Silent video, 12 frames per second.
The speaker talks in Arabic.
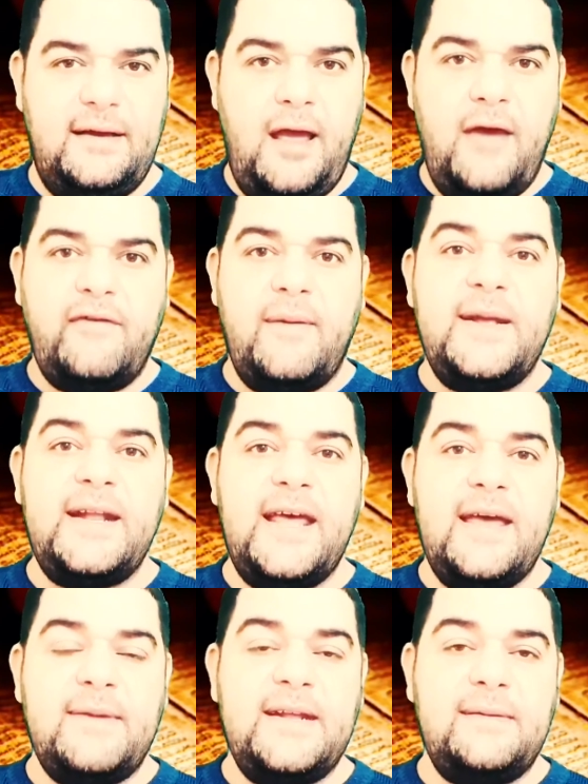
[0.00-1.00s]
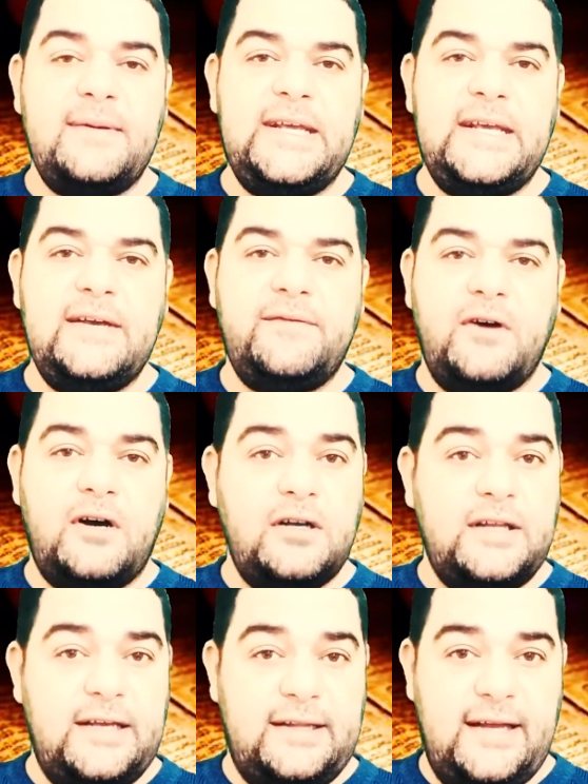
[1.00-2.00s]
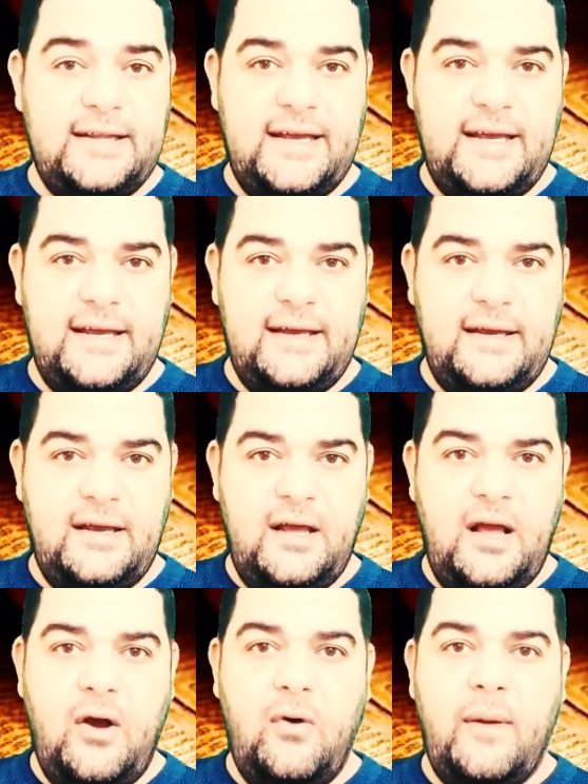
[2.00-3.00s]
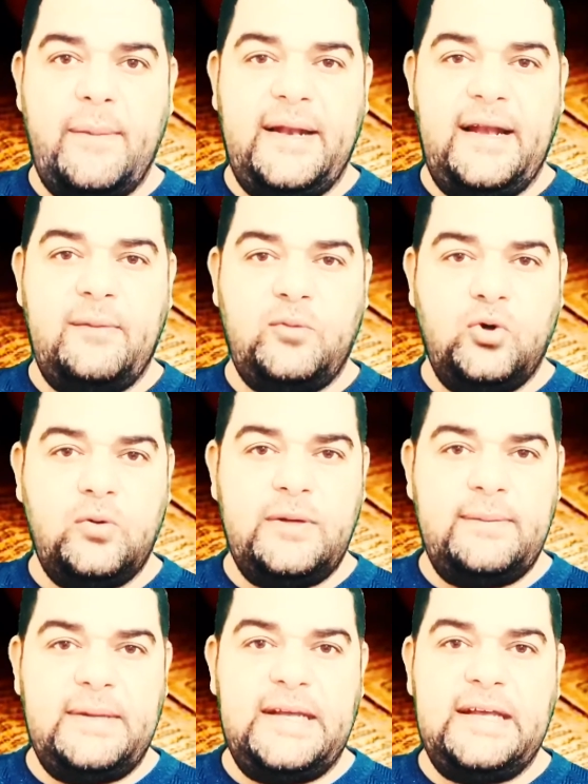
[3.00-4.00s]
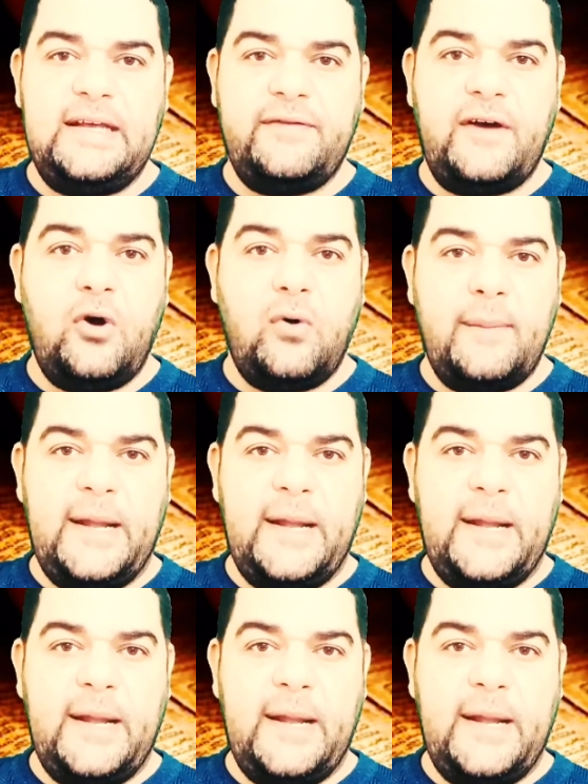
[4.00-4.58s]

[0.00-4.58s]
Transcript: فمن آمن به فقد اهتدى ومن لم يؤمن به فهو